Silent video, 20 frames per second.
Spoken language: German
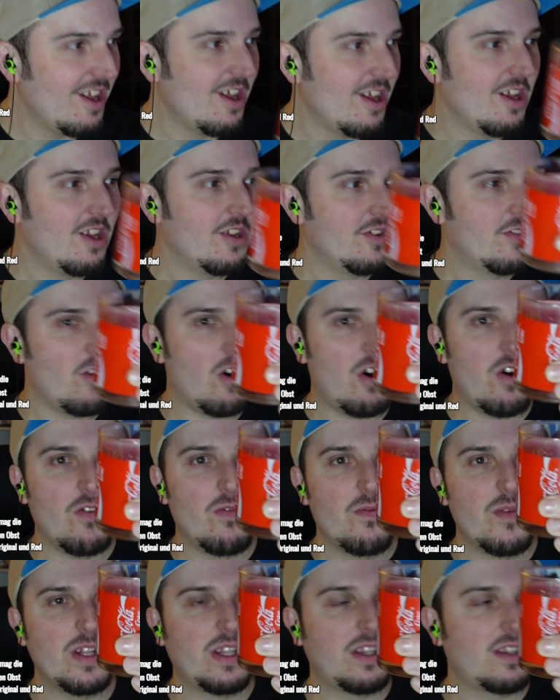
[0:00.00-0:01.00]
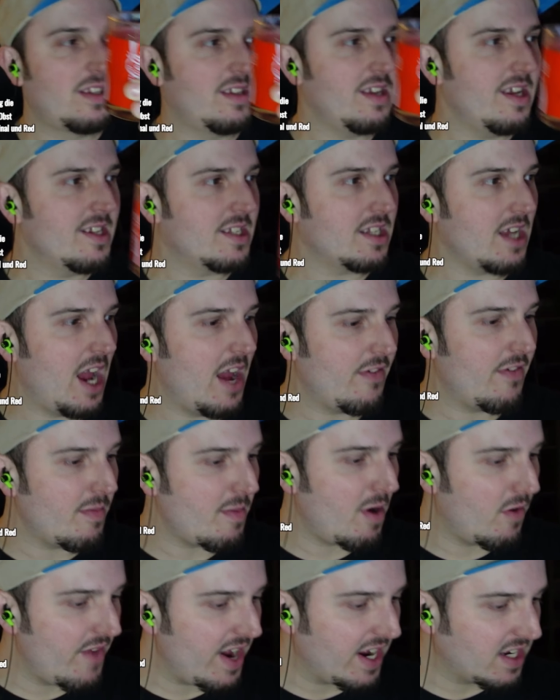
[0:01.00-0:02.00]
so, wir ziehen es einfach mal
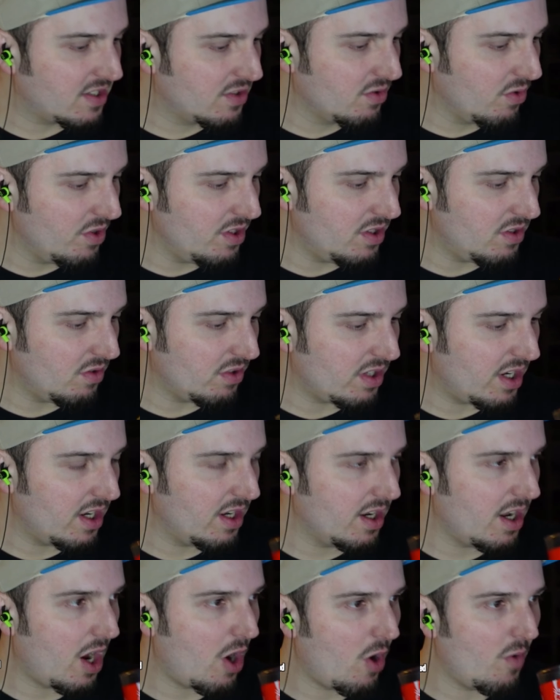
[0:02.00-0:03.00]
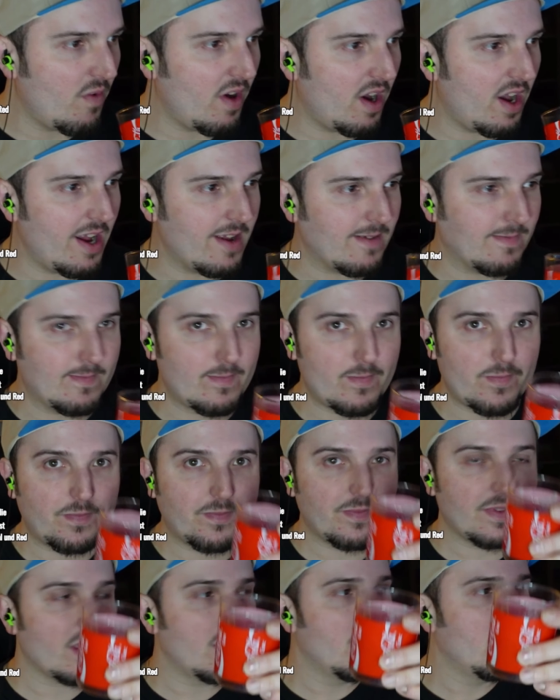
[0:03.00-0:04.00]
auf X durch und dann hauen wir rein.
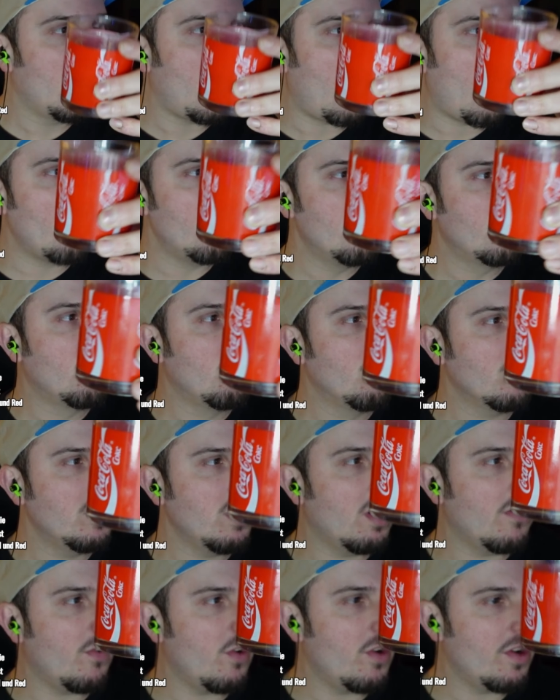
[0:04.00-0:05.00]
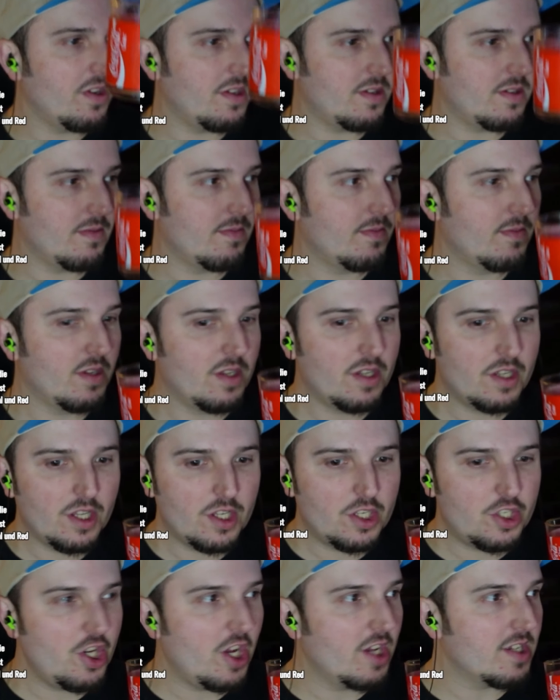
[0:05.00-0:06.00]
Auf dem Guten auf euch.
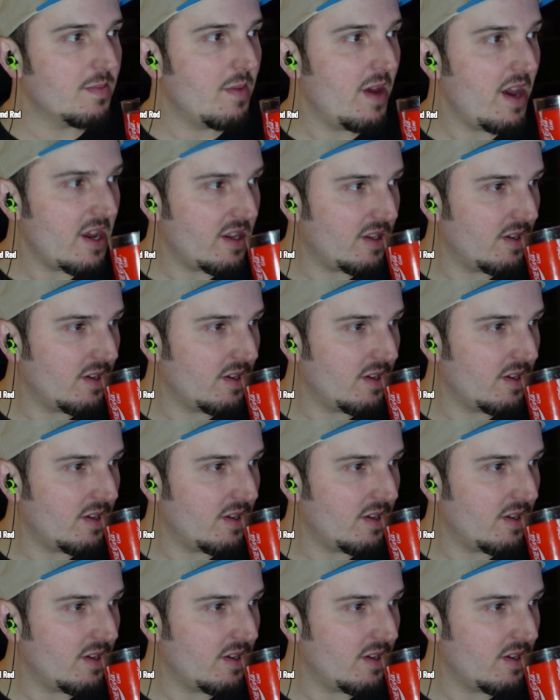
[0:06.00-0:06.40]
Cheers, mate.